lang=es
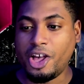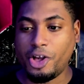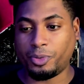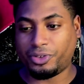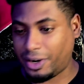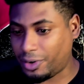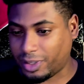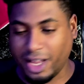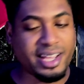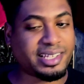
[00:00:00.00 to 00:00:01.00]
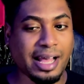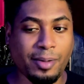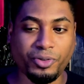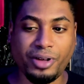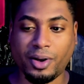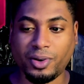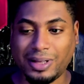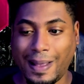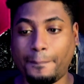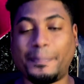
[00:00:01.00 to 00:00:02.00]
Muchas noticias, muchas
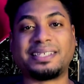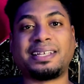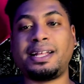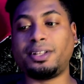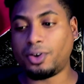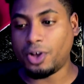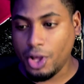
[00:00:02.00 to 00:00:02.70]
cosas pasando